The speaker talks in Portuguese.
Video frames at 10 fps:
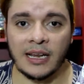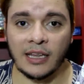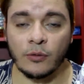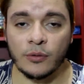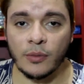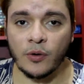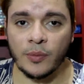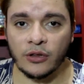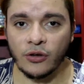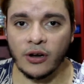ela tem um irmão
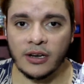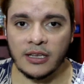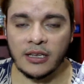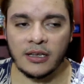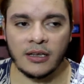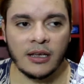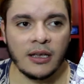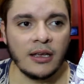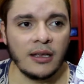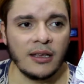menor que
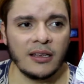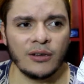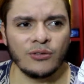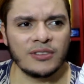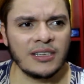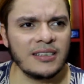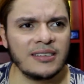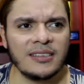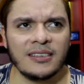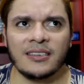eu não sei
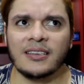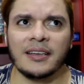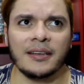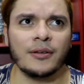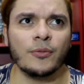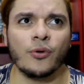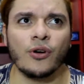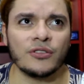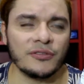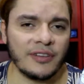se eh, eu
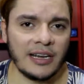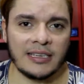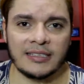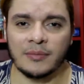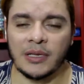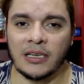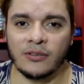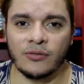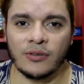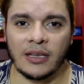posso falar que esse
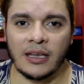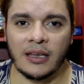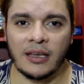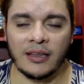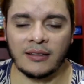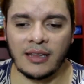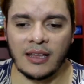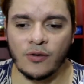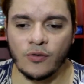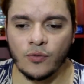menino eh,
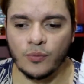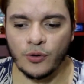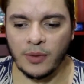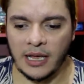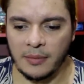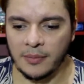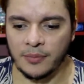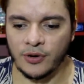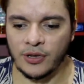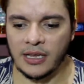tem algum problema,
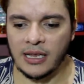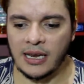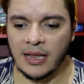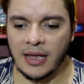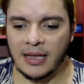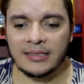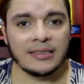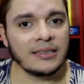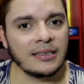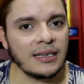porque ele é,
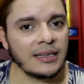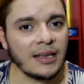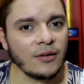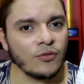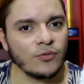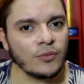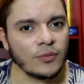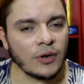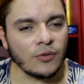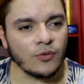ele tem algum,
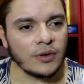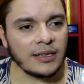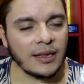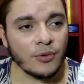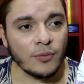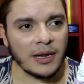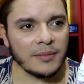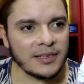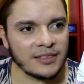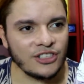algum, ele tem
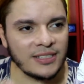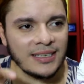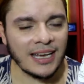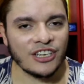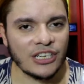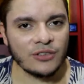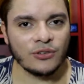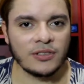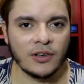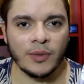problemas de se encaixar
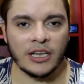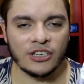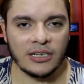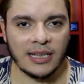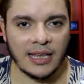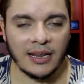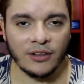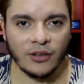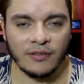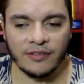socialmente ali naquela
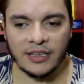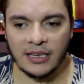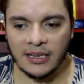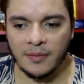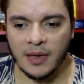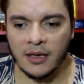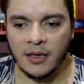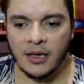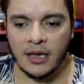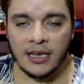nova vida dele também.
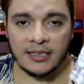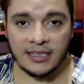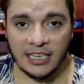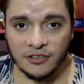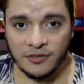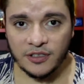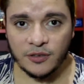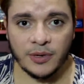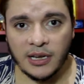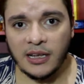E se tá
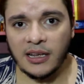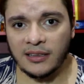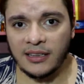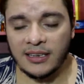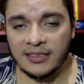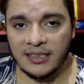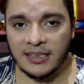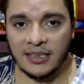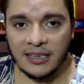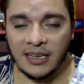difícil para Teresa
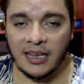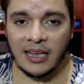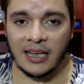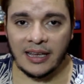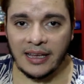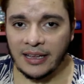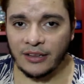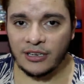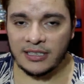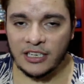que é
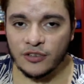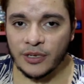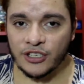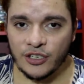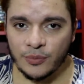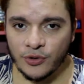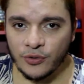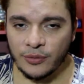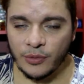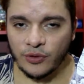adolescente, imagine para
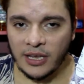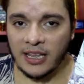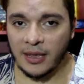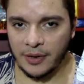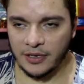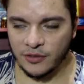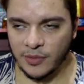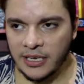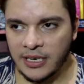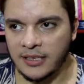o irmão dela que é apenas
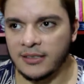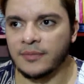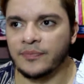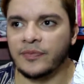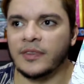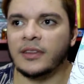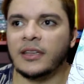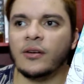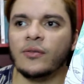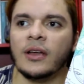uma criança.
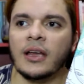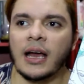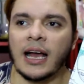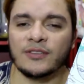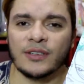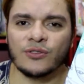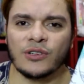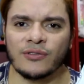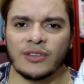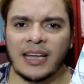Então, às vezes o
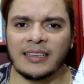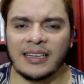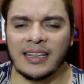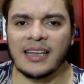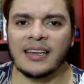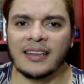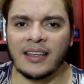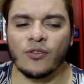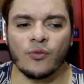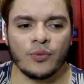livro dá a entender que ele
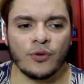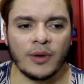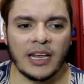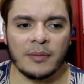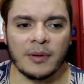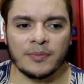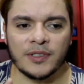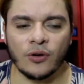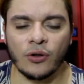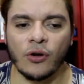tem algum problema
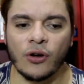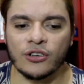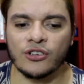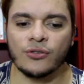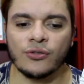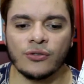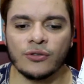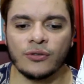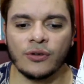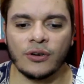
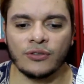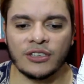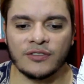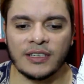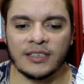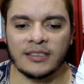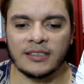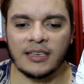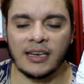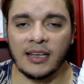psicológico, outras vezes
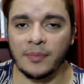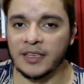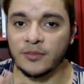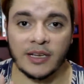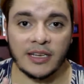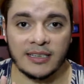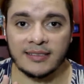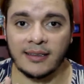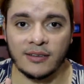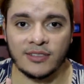que ele é apenas uma criança
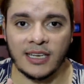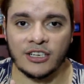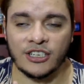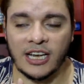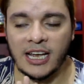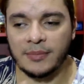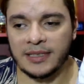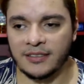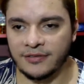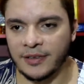tentando se encaixar,
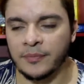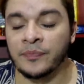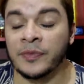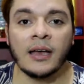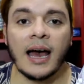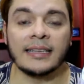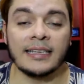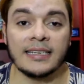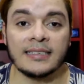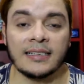mas enfim. A
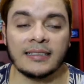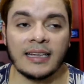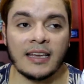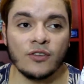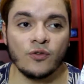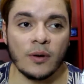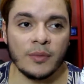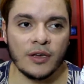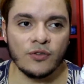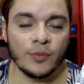Teresa tem um
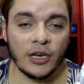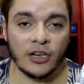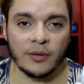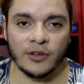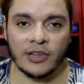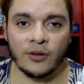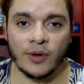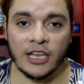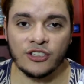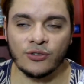amigo, o melhor amigo dela, o
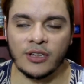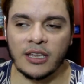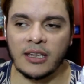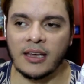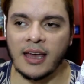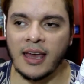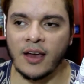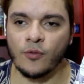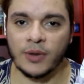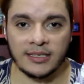Angel, que
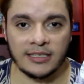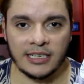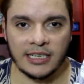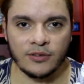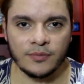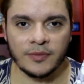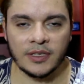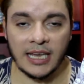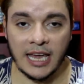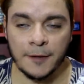é um brasileiro
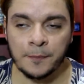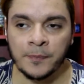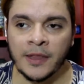gay.